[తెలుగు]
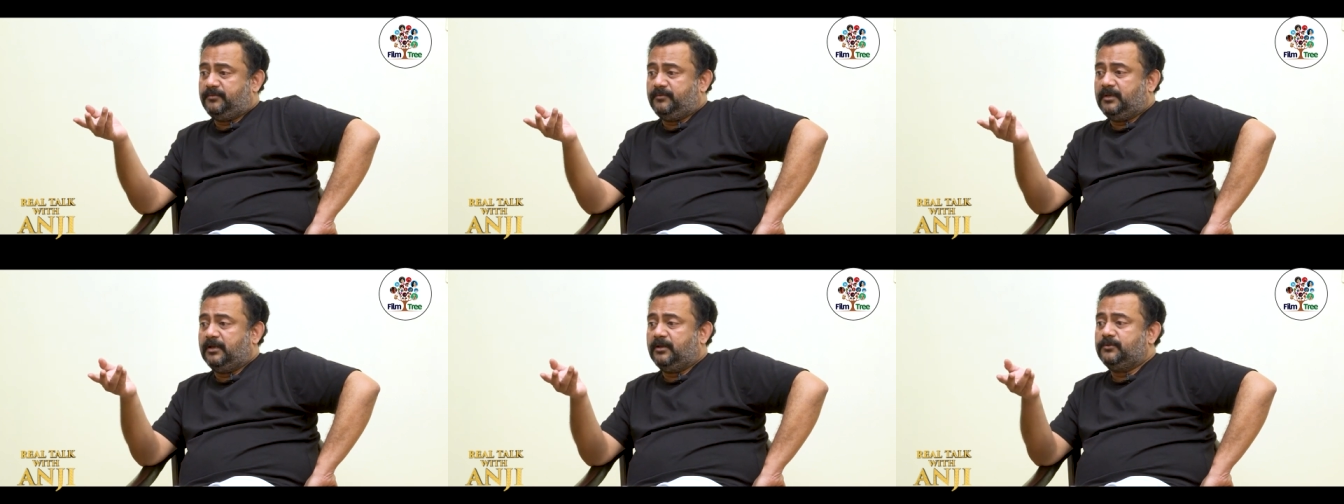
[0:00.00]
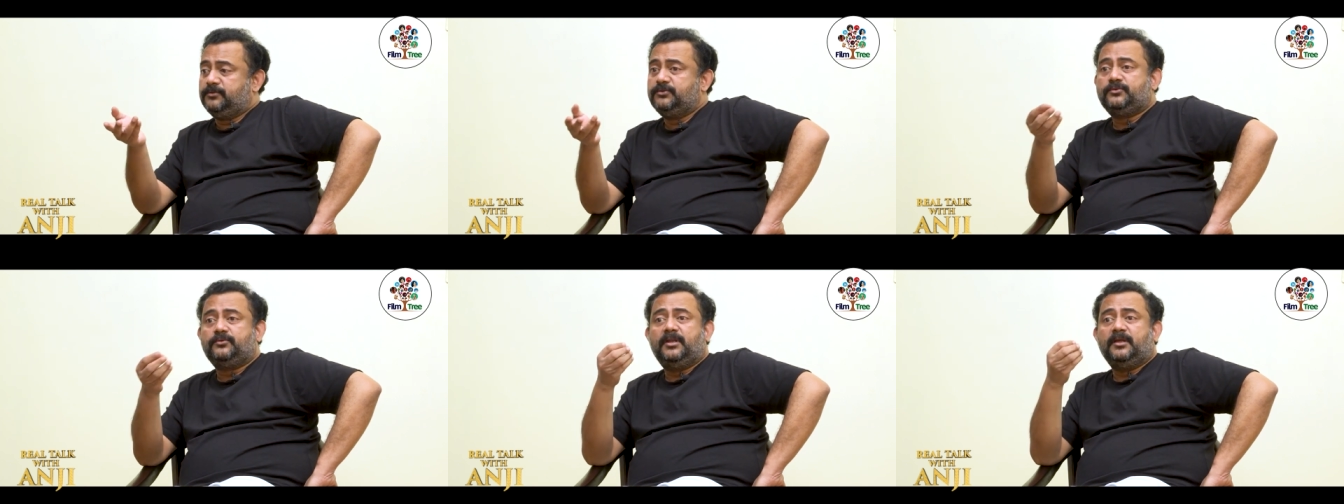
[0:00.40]
వీళ్ళలో
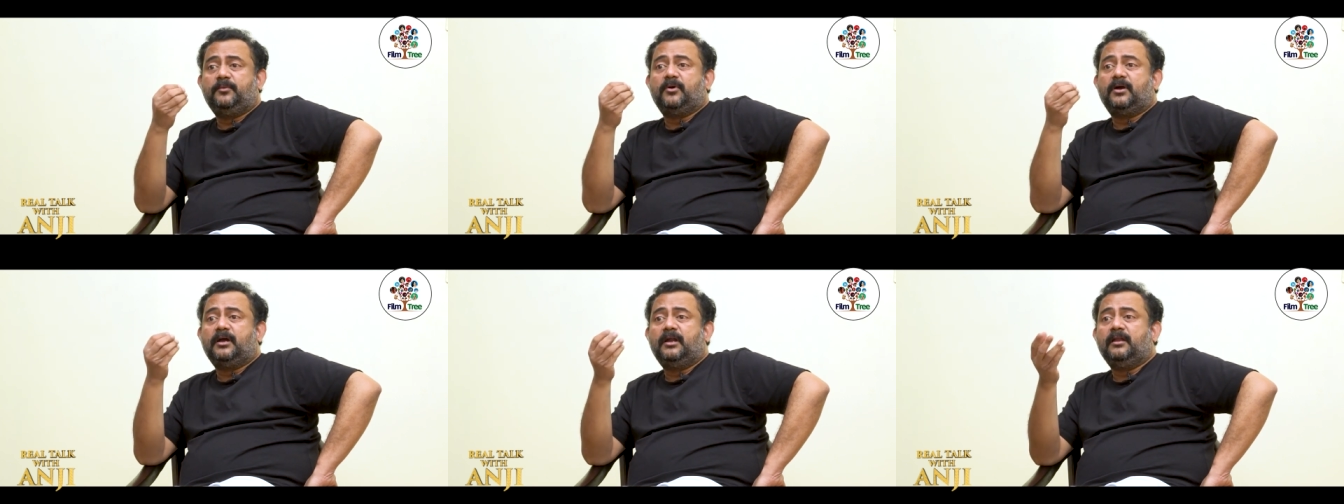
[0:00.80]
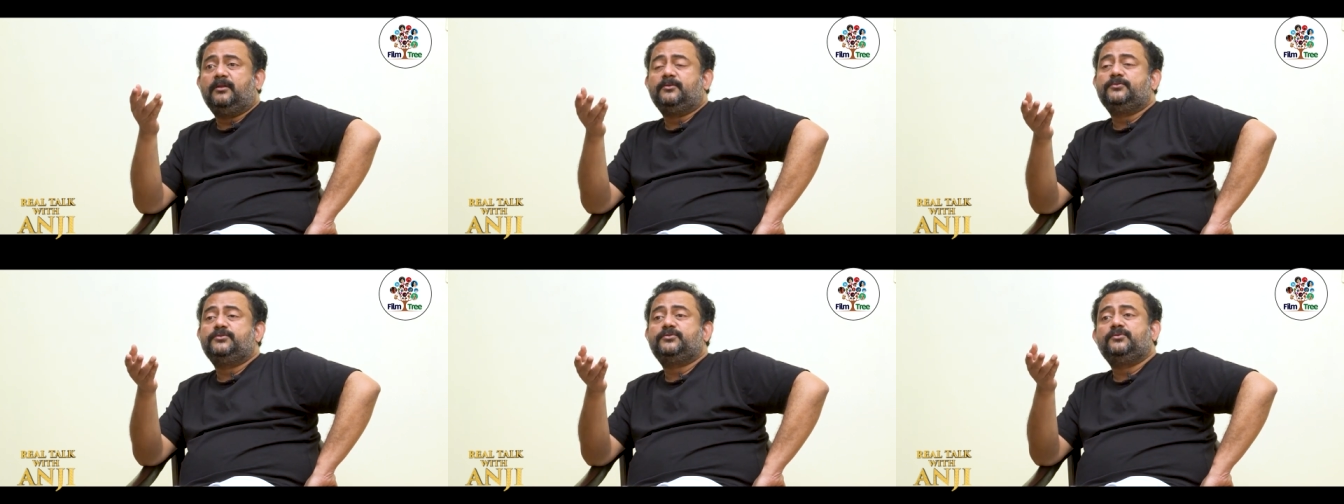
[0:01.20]
చూసుకుంటే
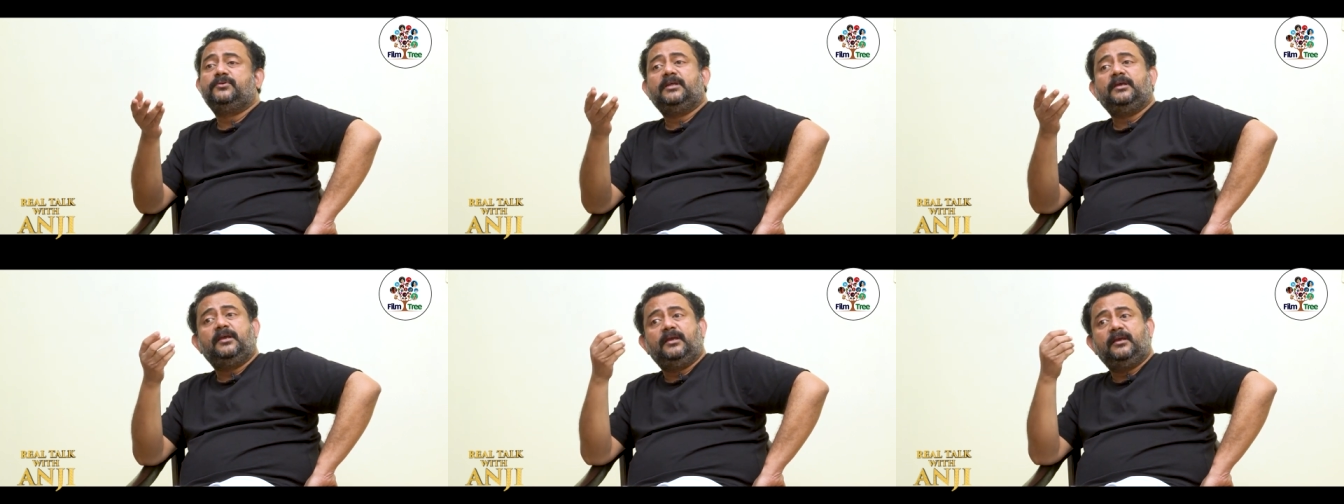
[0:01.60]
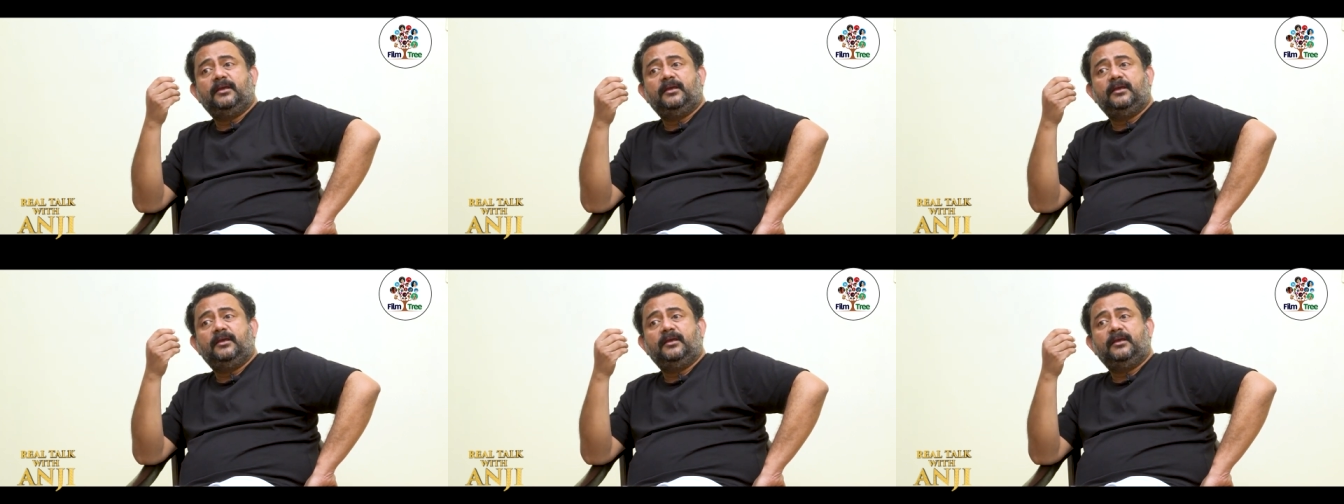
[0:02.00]
మగాళ్ళలో చూసుకుంటే